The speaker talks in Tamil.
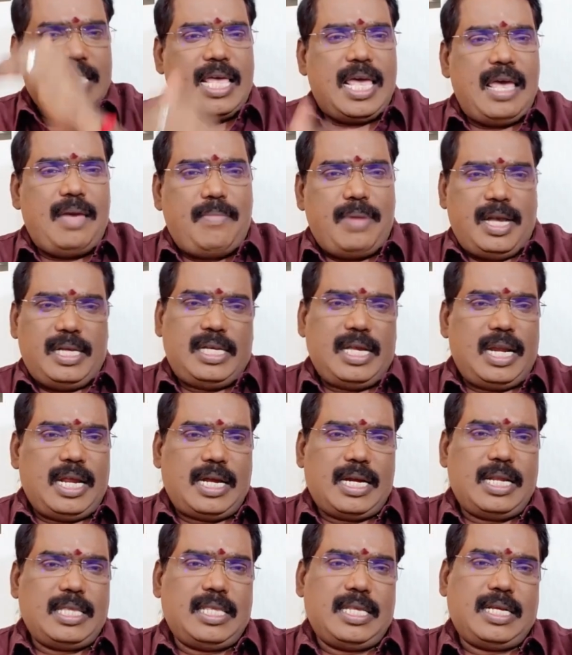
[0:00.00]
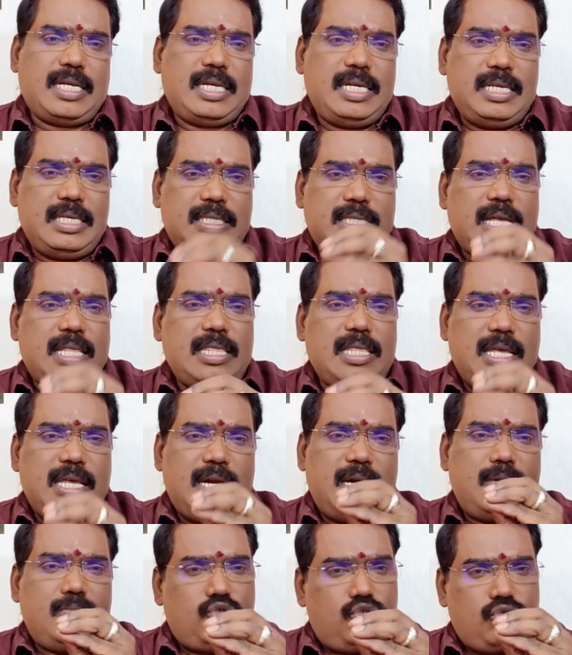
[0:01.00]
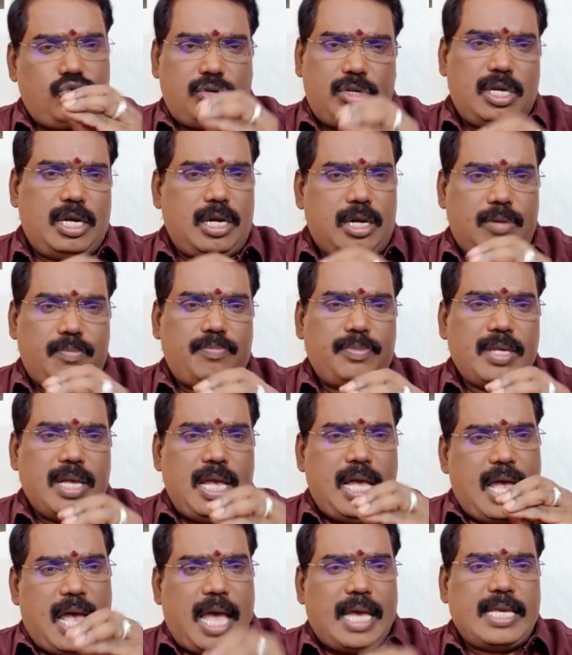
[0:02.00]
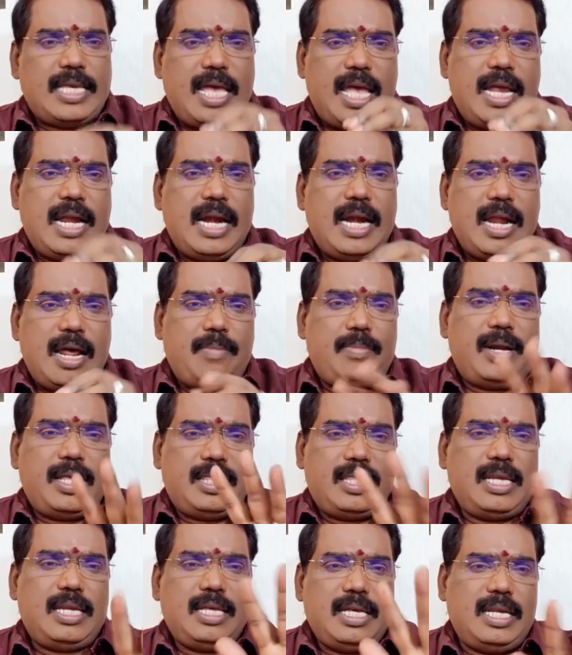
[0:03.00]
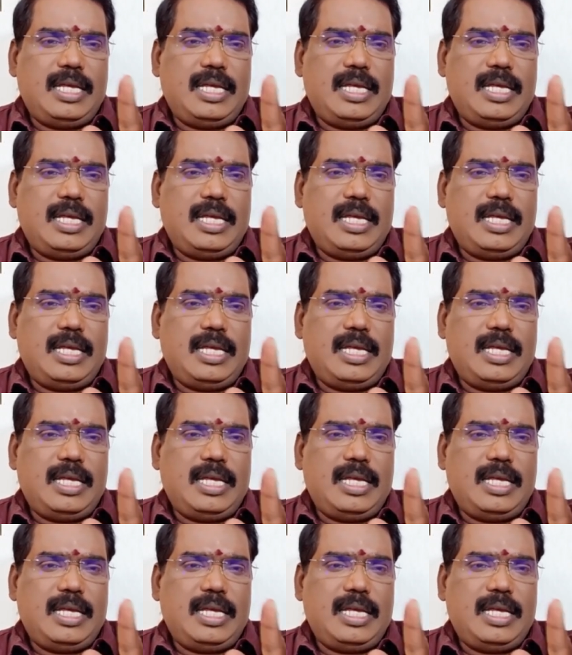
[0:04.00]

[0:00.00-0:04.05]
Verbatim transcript: அதே மேஷ லக்னத்திற்கு சந்திரனும் சுக்கிரனும் அங்கே ஏழாம் இடத்தில்